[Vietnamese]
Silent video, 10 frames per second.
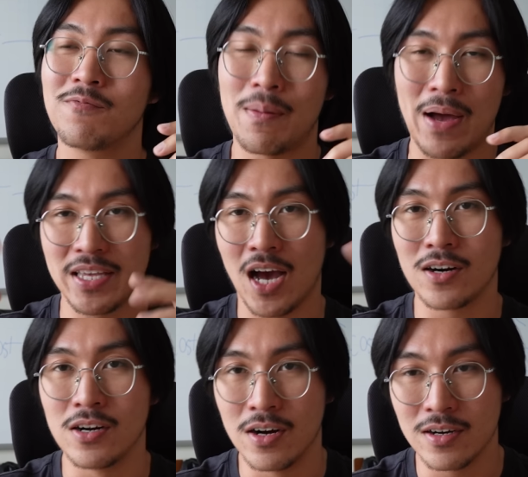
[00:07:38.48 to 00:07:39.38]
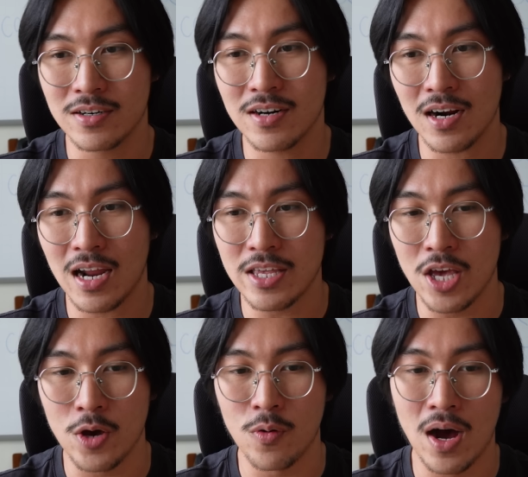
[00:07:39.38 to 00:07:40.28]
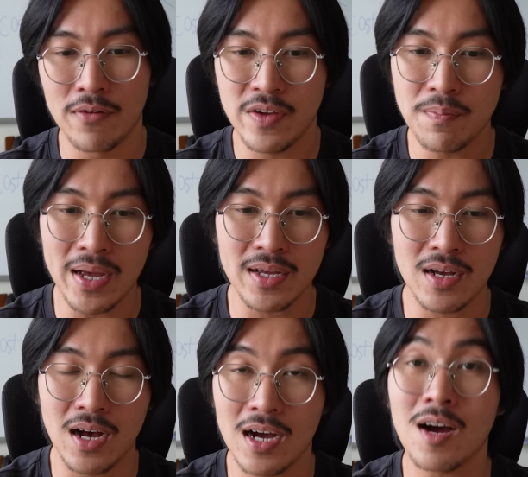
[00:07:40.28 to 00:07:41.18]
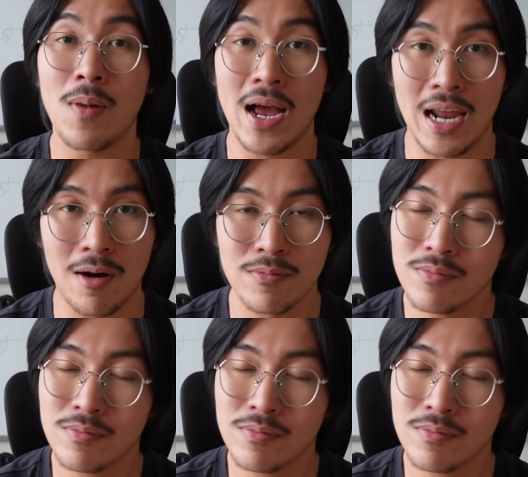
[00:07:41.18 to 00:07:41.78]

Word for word: và bạn nhận được rất là nhiều feedback không hài lòng.